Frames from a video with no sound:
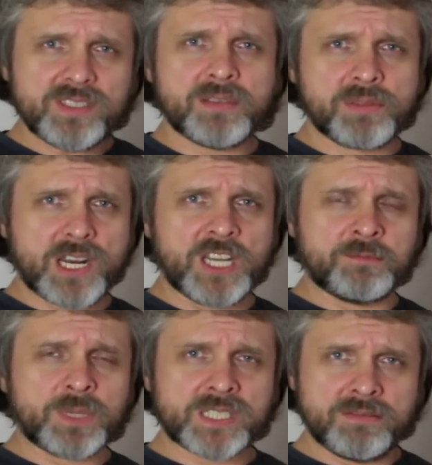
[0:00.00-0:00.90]
собирает в
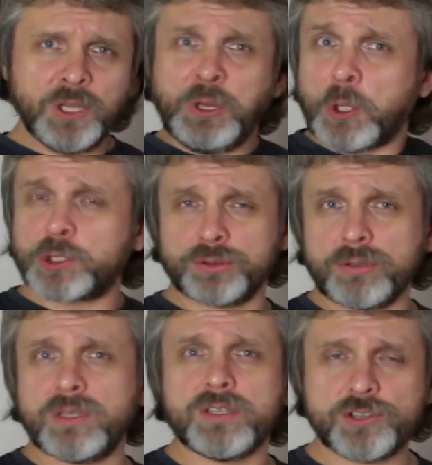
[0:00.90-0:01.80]
Москве
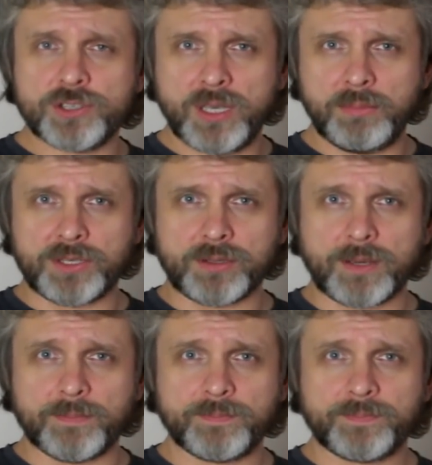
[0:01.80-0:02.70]
300-тысячные митинги.